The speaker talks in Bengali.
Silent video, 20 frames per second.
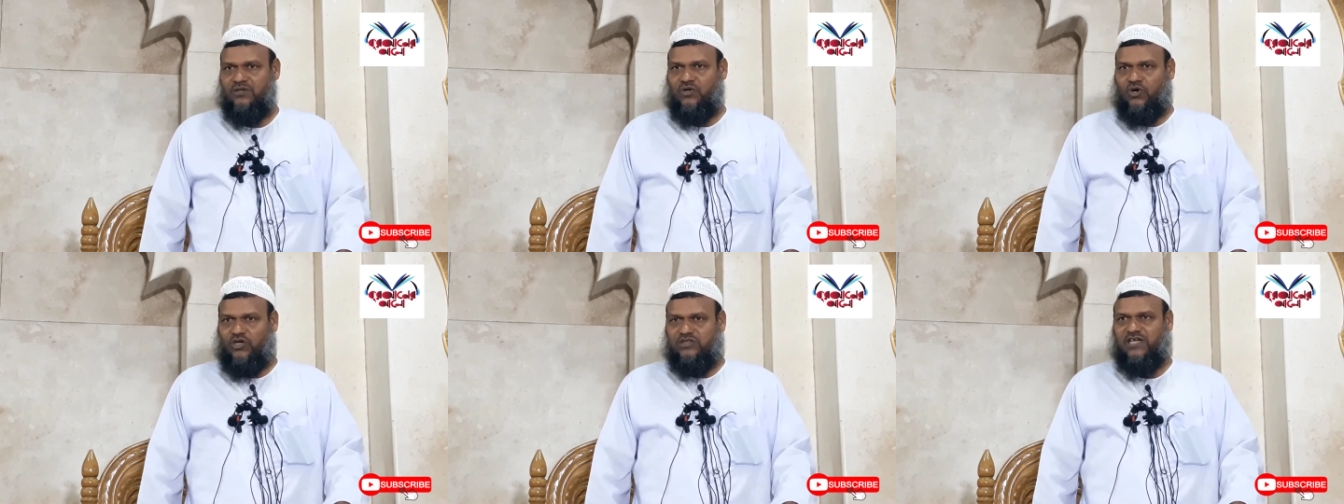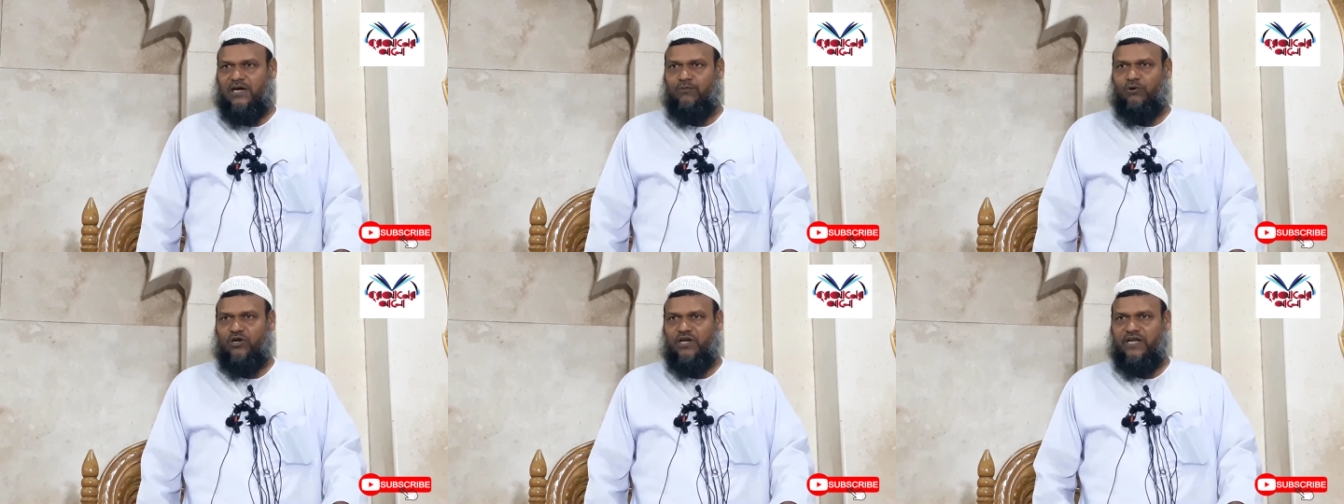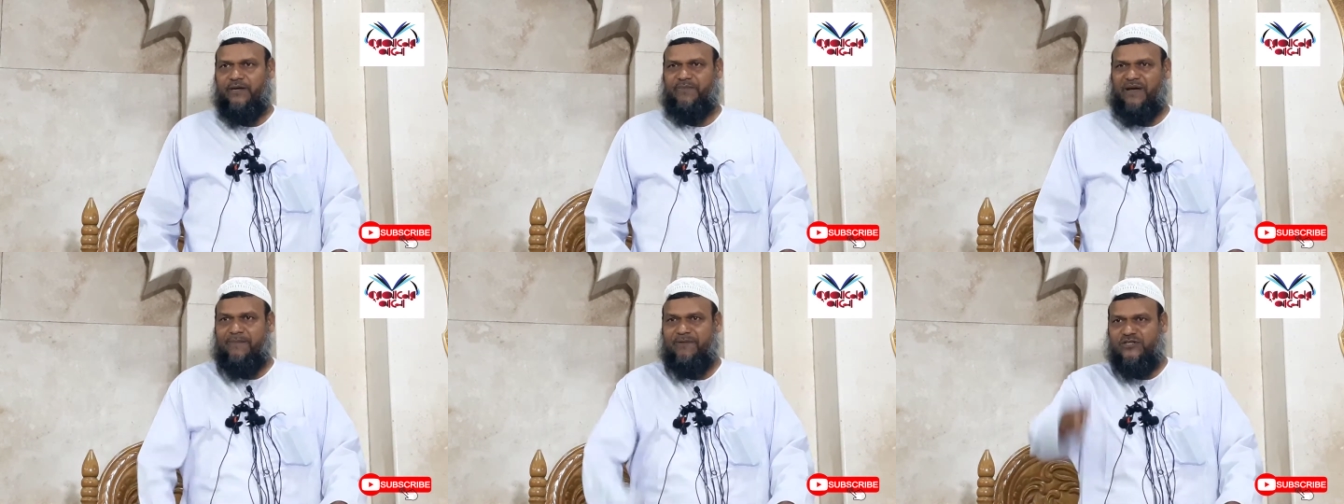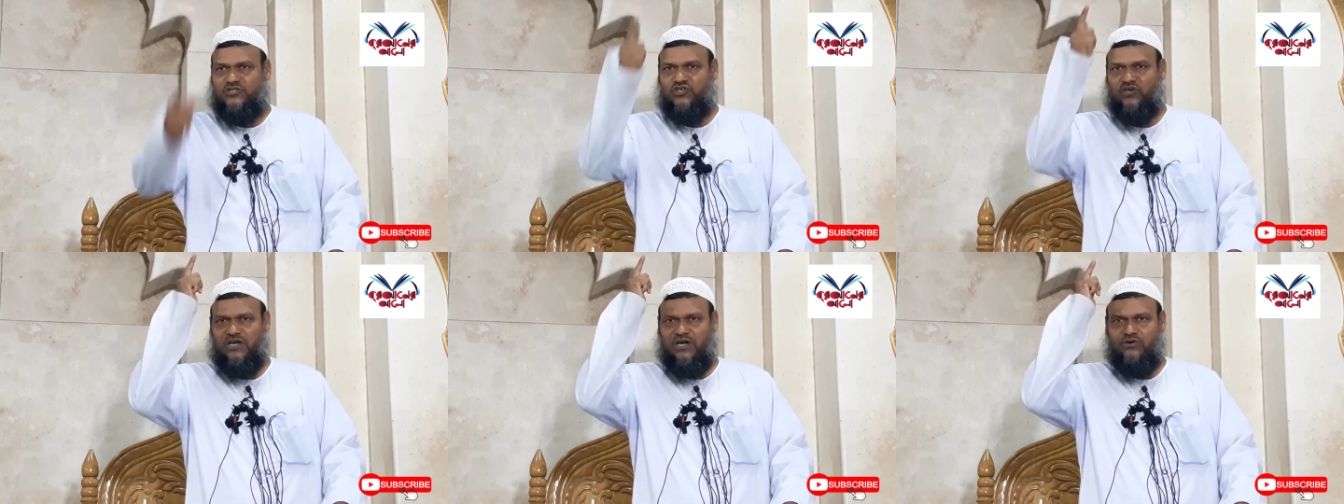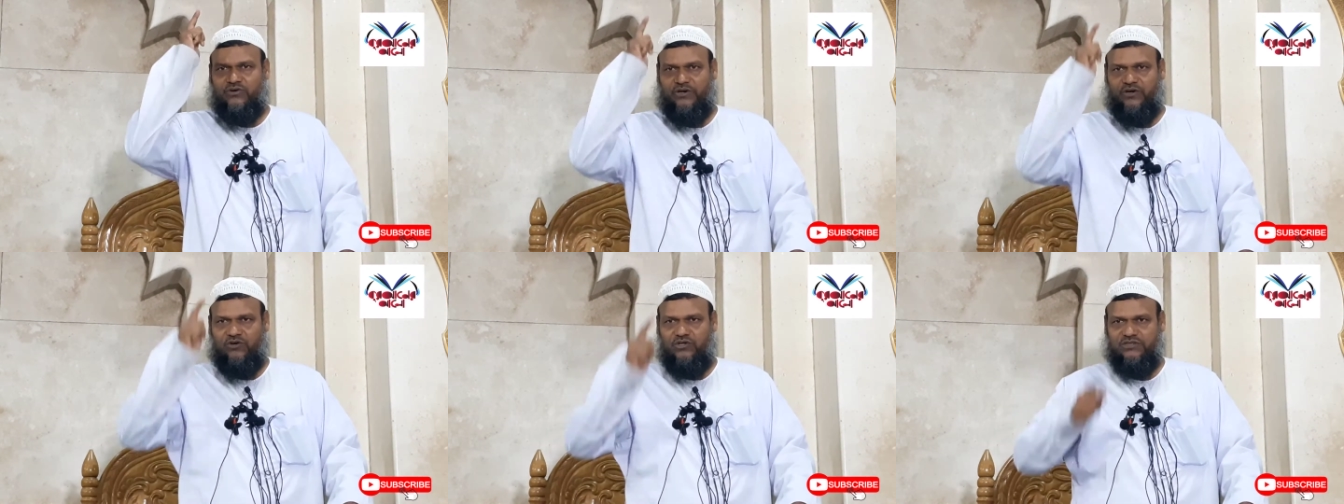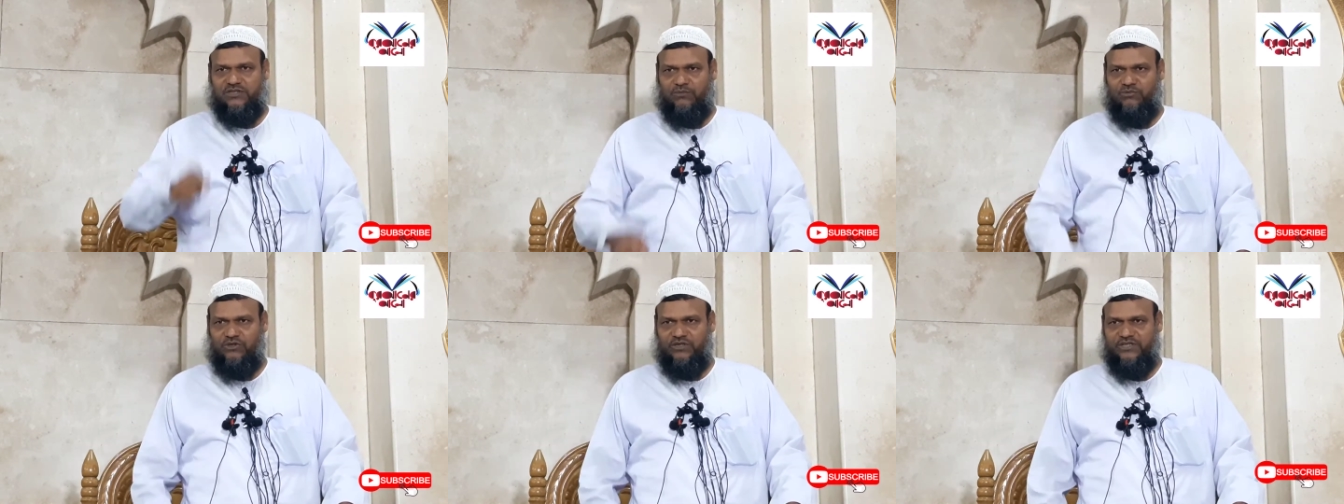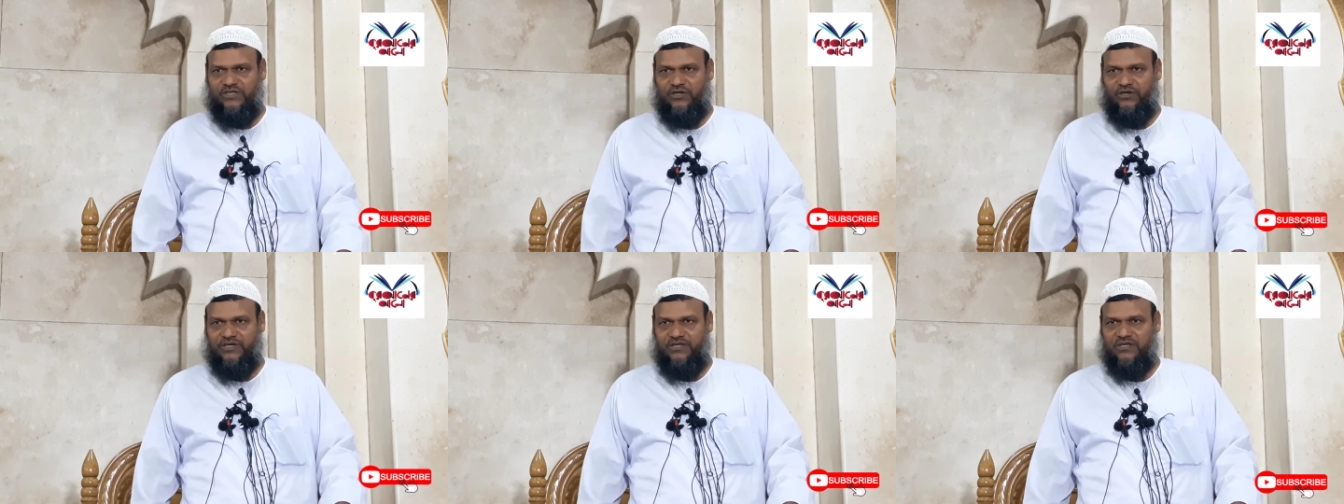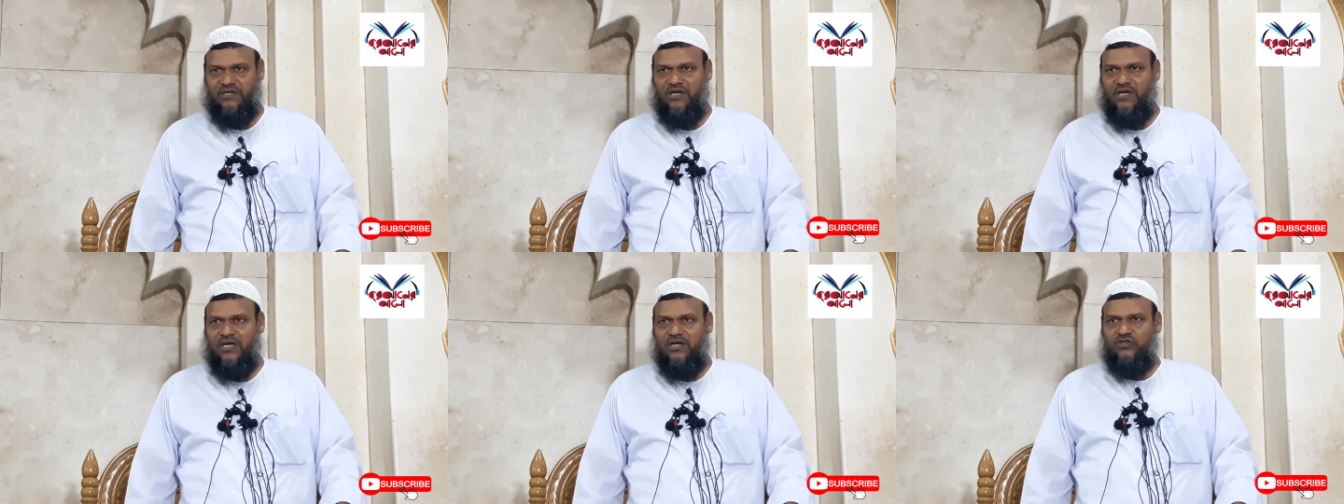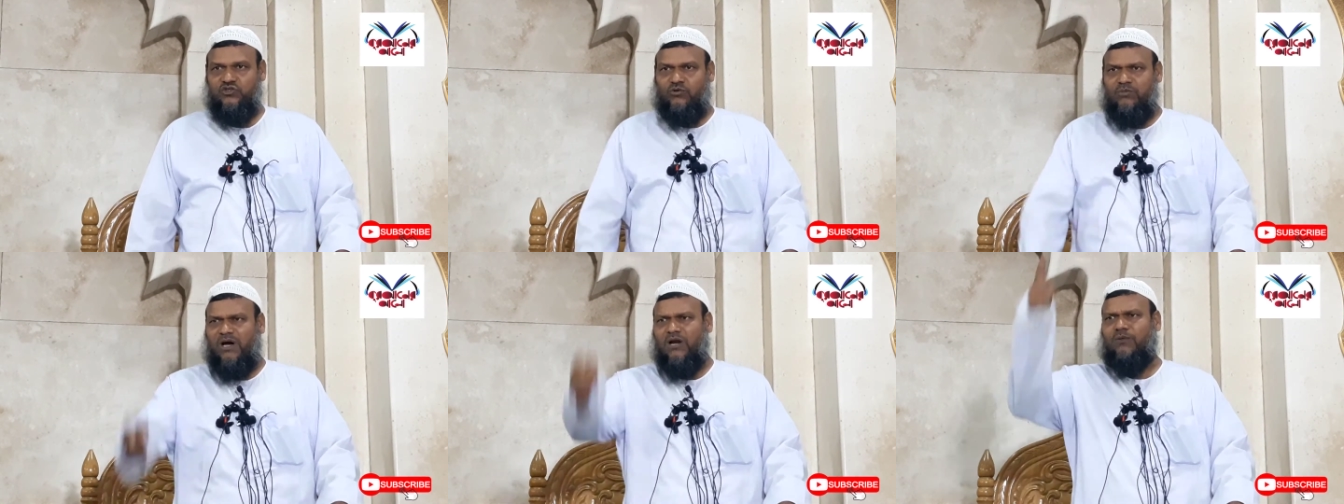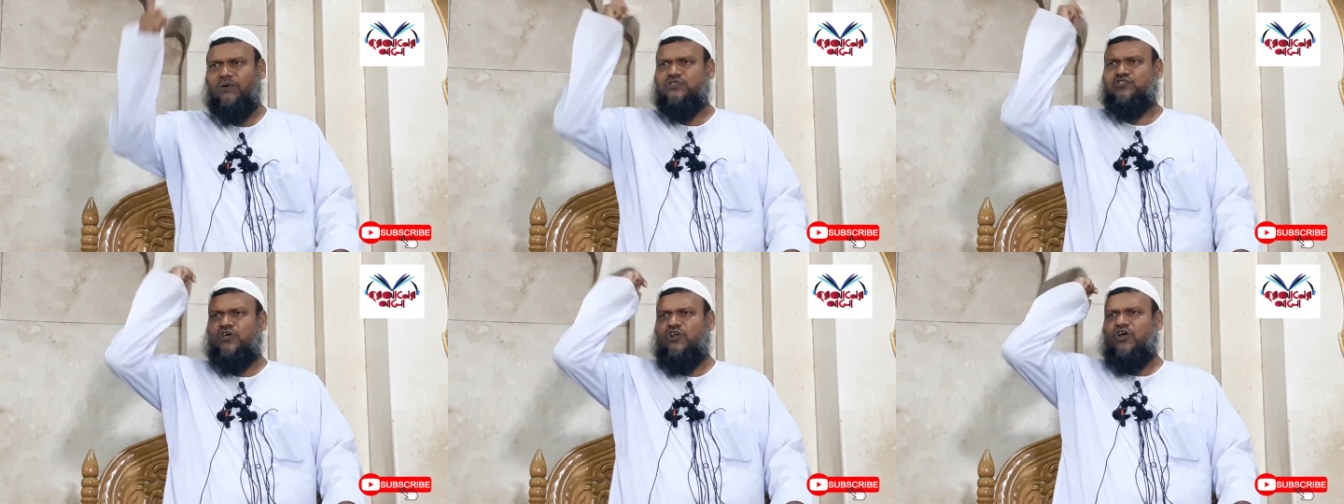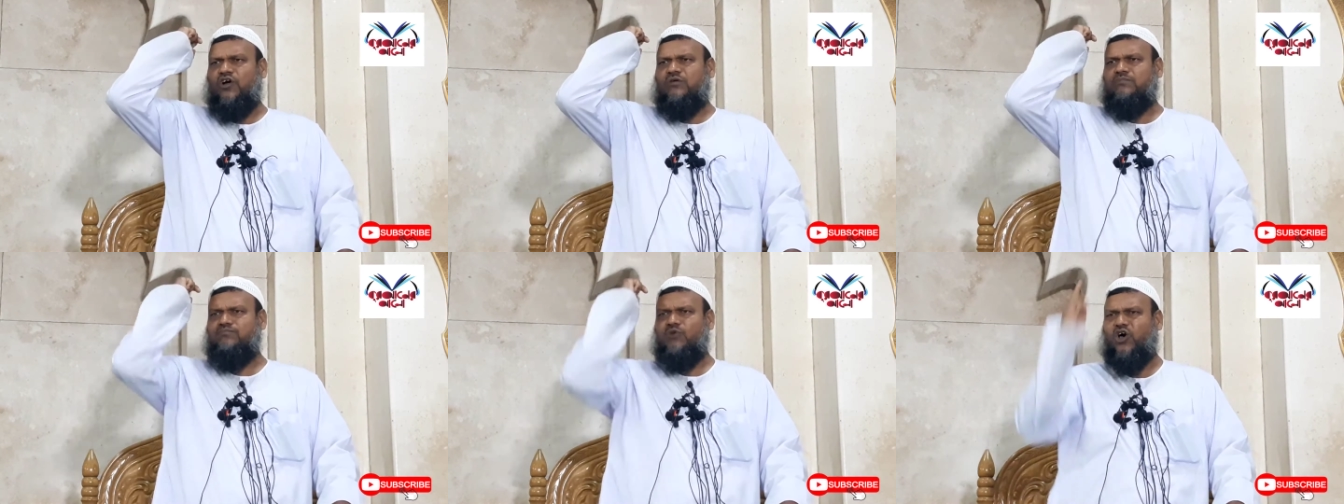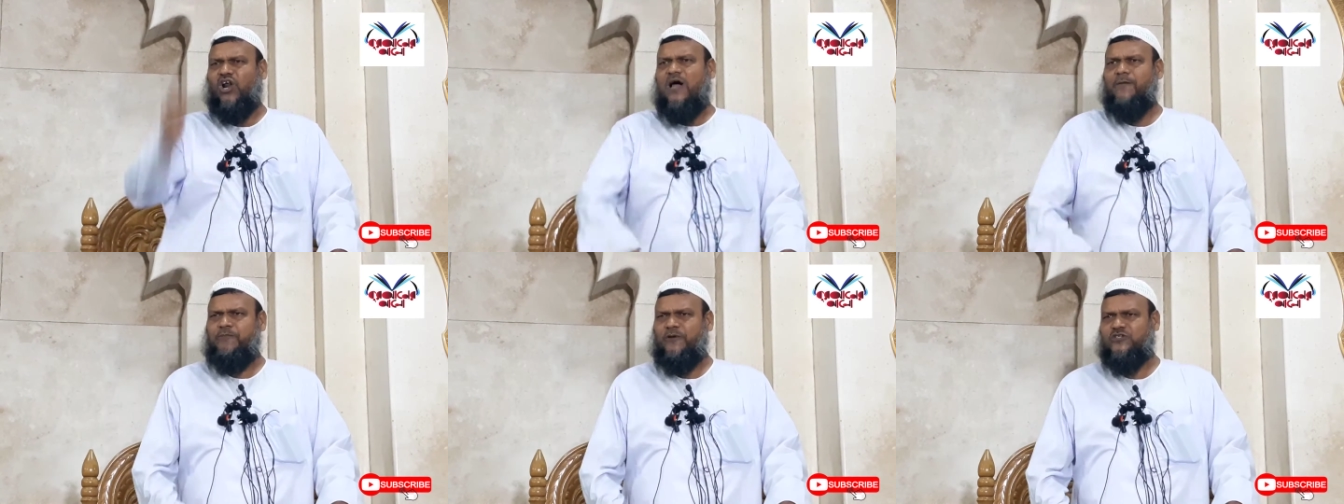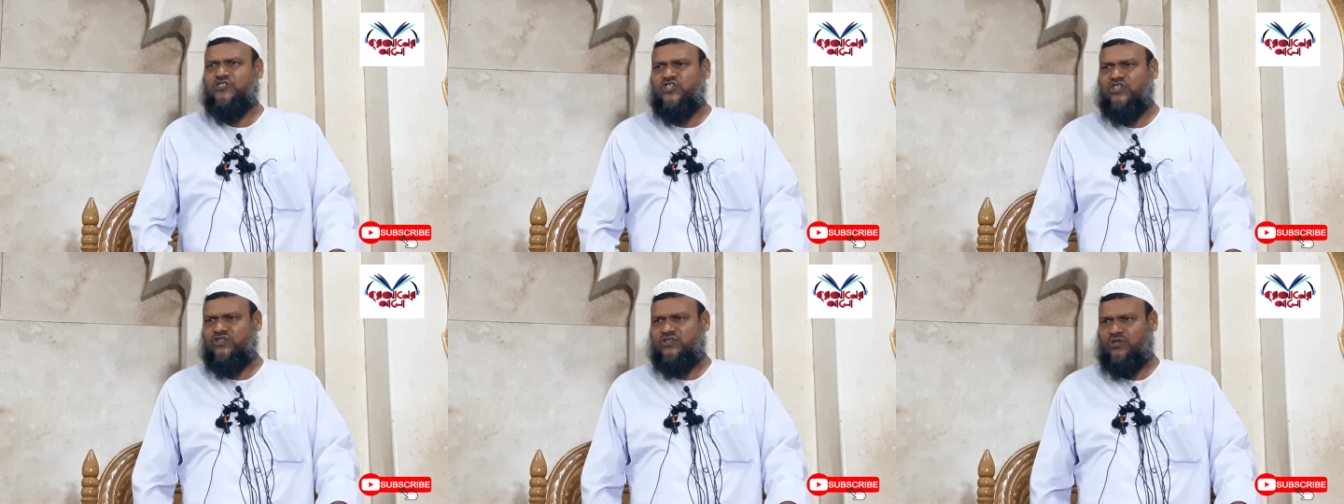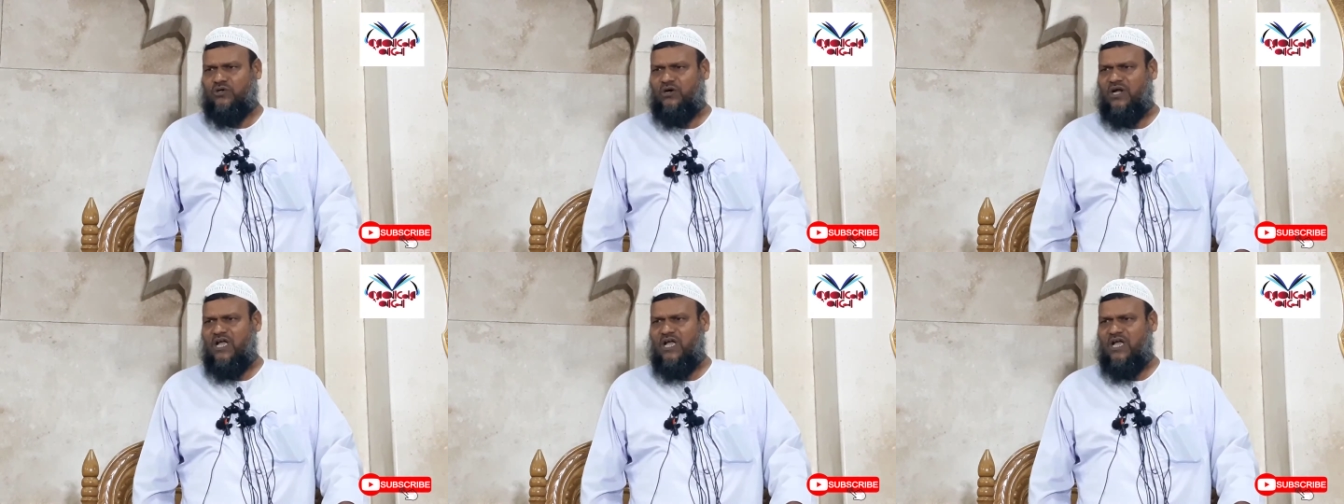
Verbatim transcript: কথা বললে বিবেচনা করে কথা বলতে হয় তোমার মতো লোক মরা পর্যন্ত